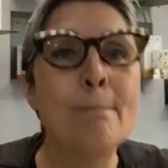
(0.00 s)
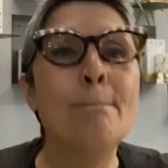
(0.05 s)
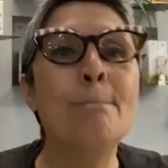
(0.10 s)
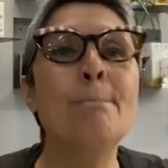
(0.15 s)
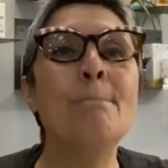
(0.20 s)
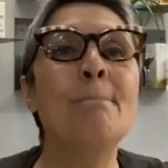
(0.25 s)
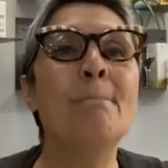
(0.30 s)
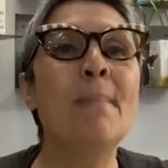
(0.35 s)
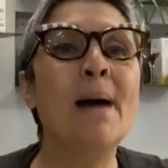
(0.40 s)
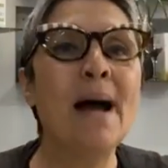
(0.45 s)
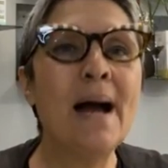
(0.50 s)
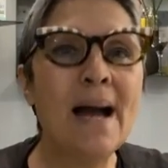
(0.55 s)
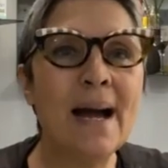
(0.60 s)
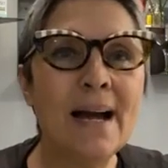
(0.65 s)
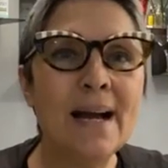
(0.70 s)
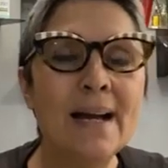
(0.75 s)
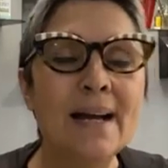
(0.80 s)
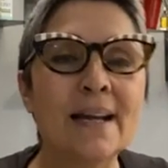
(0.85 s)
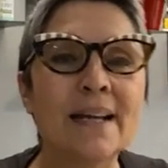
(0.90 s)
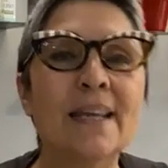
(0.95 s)

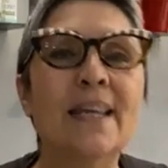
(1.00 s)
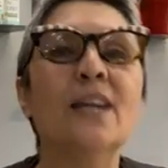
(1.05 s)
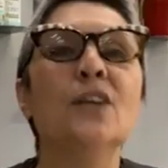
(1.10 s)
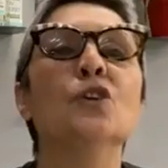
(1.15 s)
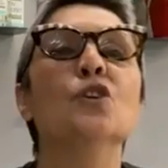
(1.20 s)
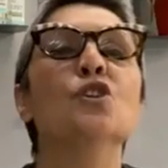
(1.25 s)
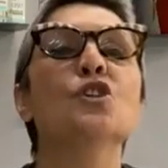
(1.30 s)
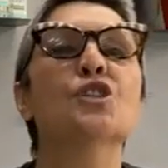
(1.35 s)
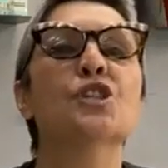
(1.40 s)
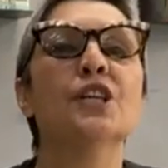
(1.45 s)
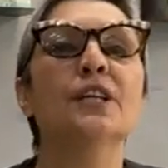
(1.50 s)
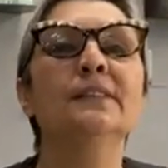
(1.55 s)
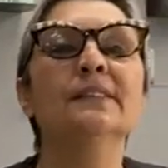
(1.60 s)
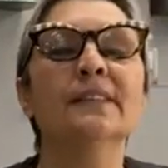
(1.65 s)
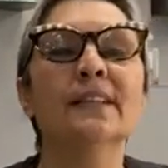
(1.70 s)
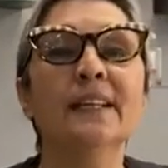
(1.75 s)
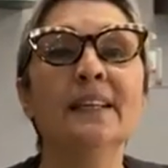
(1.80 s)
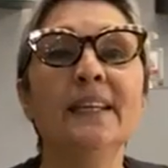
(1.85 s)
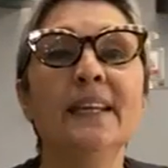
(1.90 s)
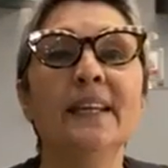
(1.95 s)
ma che non
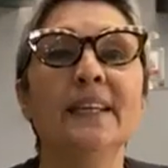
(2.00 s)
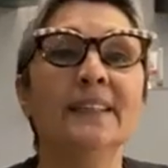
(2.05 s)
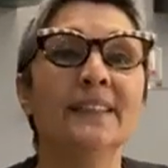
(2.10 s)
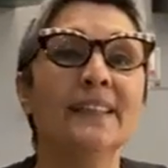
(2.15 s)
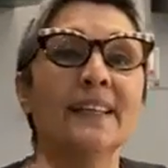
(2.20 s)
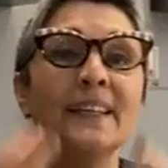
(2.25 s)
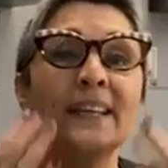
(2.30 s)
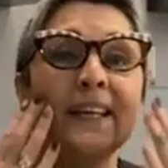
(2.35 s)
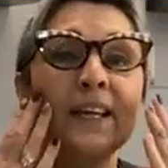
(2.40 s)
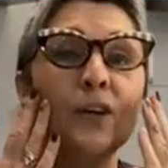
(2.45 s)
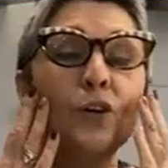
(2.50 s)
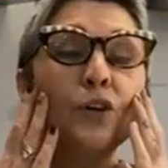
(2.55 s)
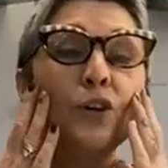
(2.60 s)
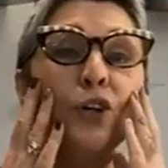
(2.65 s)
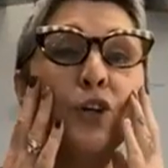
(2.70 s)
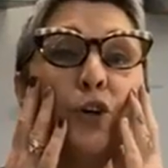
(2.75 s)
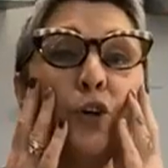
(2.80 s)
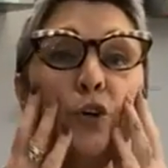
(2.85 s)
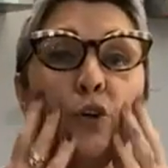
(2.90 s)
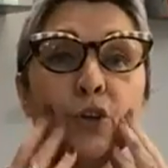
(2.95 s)
c'entra niente né
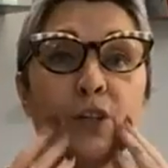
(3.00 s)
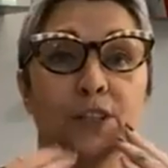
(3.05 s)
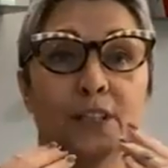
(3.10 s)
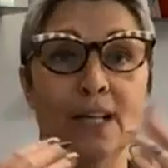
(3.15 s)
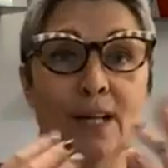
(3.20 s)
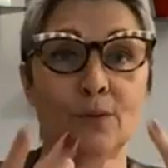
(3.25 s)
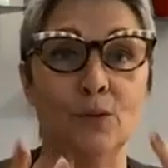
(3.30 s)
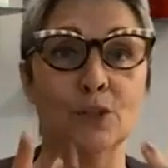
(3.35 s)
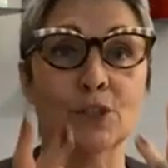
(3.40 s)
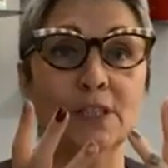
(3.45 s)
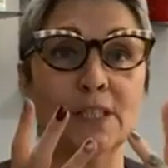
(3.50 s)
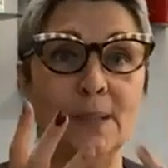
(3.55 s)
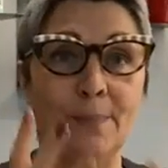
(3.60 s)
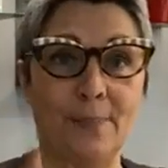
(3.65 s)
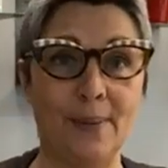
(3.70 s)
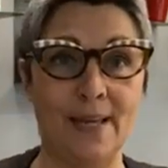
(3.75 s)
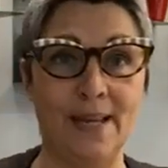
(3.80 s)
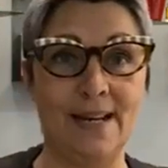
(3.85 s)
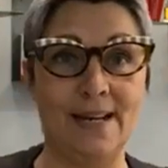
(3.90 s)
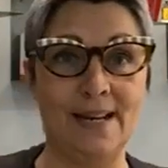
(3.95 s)
con i colori della
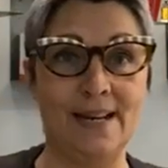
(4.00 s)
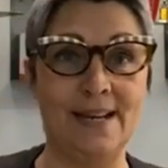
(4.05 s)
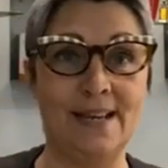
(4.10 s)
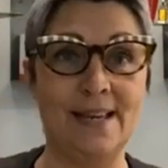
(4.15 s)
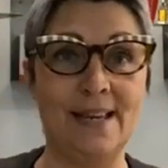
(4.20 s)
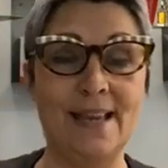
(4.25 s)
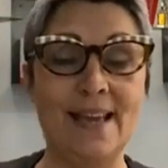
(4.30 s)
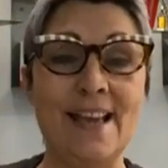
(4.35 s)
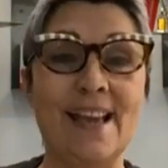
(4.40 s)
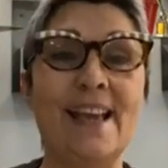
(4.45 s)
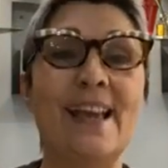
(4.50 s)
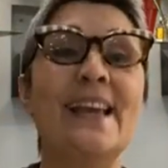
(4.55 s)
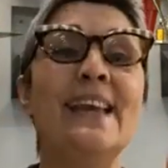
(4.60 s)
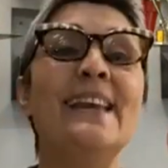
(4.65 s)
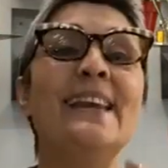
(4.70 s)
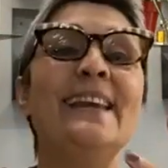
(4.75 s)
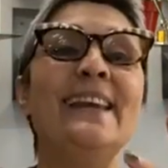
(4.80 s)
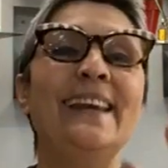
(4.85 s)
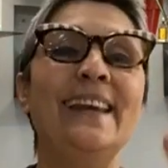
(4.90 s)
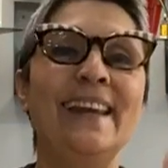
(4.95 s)
vostra pelle
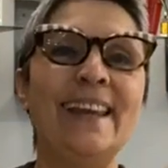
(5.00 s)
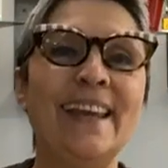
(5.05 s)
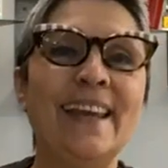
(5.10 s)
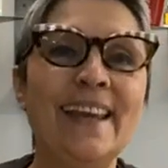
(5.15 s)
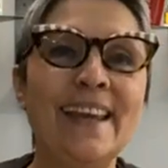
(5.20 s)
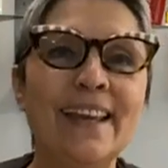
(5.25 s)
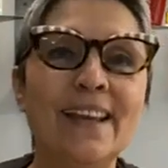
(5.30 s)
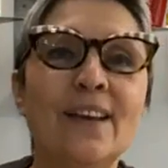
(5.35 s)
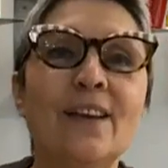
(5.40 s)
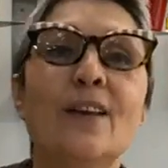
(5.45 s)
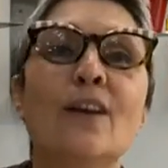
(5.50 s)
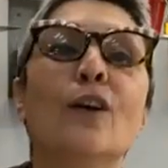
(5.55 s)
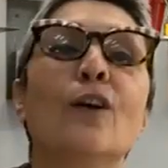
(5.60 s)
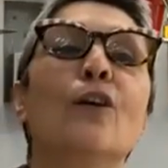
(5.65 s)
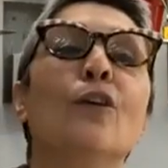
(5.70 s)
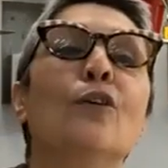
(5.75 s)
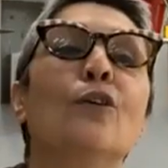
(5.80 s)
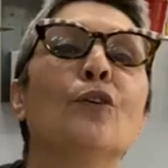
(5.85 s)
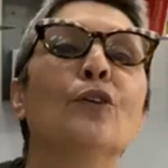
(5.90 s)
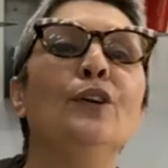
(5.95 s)
né
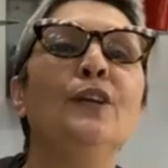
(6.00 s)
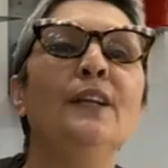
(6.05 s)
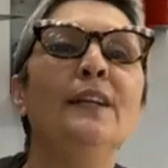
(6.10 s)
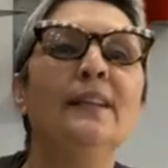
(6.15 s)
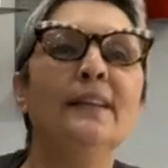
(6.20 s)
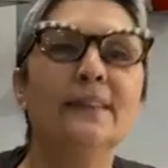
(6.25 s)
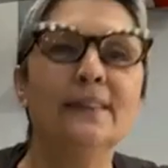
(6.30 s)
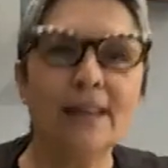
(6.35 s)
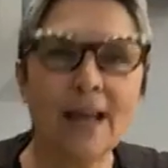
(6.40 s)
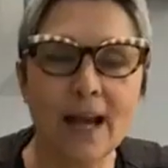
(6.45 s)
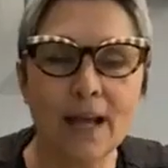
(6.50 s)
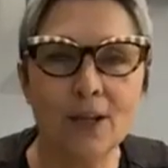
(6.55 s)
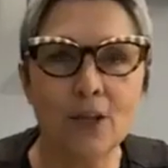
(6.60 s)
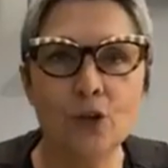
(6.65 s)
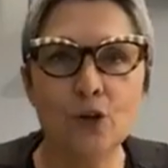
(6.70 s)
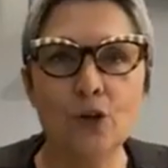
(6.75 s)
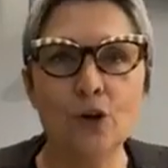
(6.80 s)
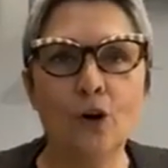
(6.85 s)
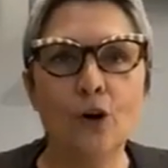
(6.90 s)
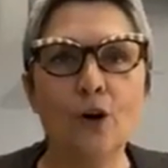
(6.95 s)
con il
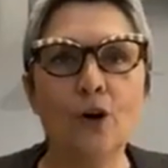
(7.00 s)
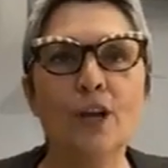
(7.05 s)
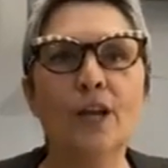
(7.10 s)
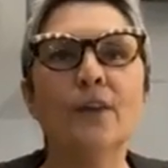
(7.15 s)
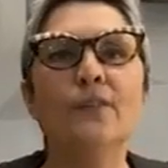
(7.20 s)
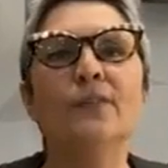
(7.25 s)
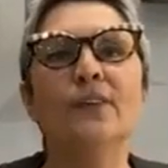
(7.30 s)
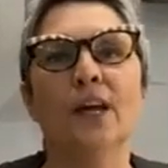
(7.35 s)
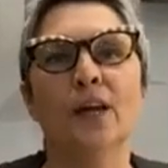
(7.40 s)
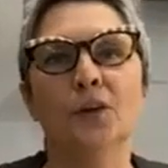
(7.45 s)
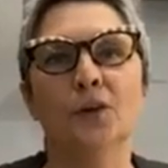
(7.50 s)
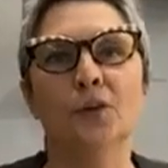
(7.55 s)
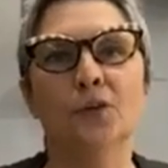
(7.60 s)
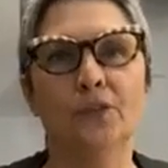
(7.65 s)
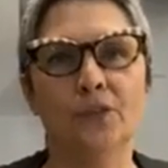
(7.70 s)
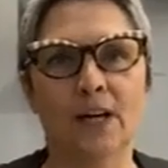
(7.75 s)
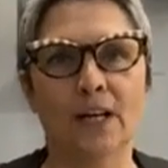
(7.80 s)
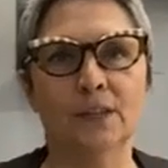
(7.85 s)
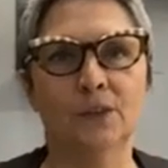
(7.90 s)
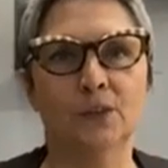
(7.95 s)
taglio che vi
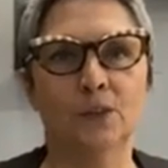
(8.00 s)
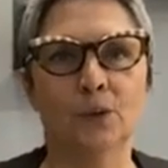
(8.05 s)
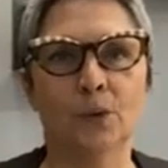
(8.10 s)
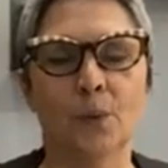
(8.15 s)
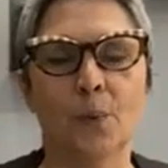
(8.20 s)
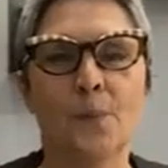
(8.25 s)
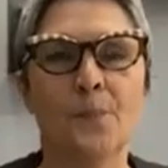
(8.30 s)
hanno fatto.